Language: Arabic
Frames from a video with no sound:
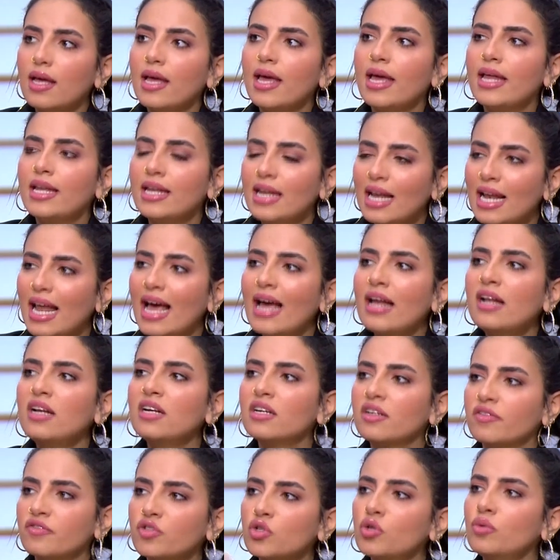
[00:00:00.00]
ان الاهل
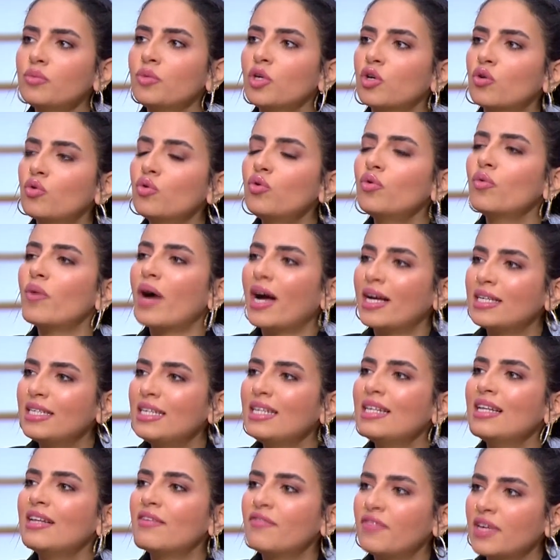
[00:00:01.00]
نفسهم يكونوا
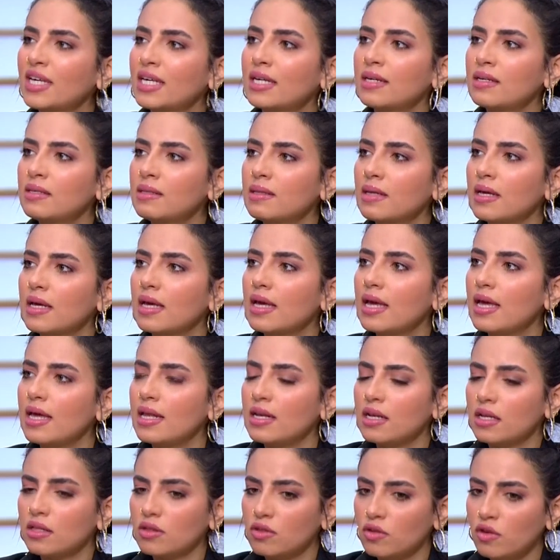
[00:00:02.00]
واعيين لفكره
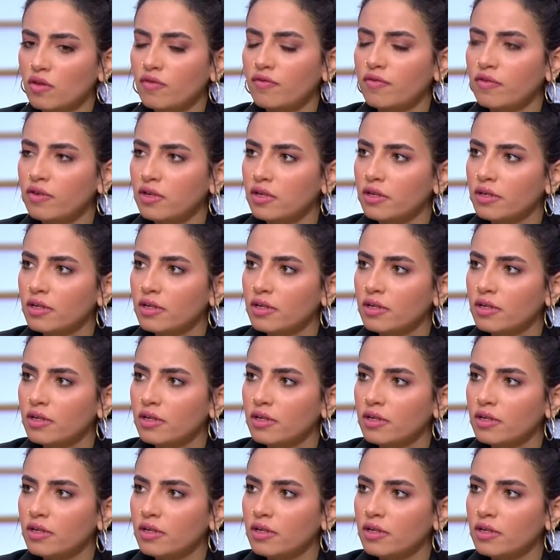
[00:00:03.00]
ان الطفل